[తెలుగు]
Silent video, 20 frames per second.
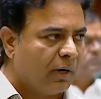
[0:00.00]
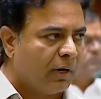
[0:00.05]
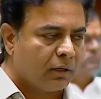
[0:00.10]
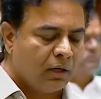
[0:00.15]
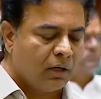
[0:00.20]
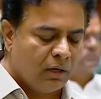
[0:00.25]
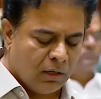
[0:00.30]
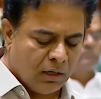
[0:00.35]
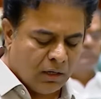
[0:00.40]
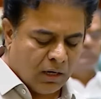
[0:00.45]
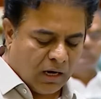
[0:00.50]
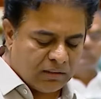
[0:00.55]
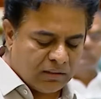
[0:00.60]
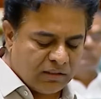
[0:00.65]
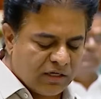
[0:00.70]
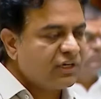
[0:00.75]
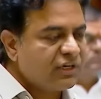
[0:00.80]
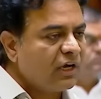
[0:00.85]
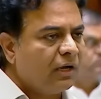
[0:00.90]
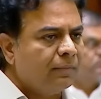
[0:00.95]
మాట
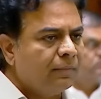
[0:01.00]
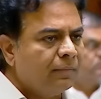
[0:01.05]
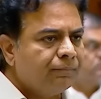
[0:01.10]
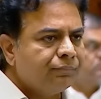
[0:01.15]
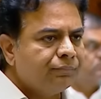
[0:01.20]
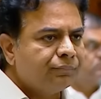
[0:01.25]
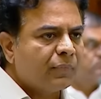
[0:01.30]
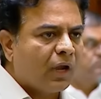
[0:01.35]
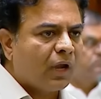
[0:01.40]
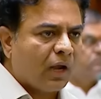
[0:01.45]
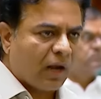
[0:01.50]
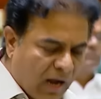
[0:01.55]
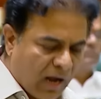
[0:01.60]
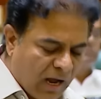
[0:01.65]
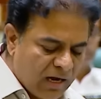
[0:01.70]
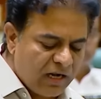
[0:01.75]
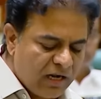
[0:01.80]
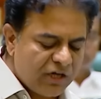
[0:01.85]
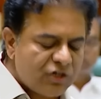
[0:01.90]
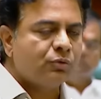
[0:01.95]
అధ్యక్ష
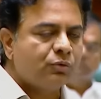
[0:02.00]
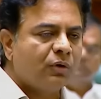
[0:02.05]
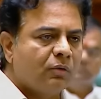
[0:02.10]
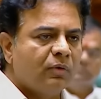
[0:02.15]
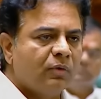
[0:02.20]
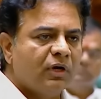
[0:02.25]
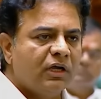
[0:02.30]
కాళేశ్వరం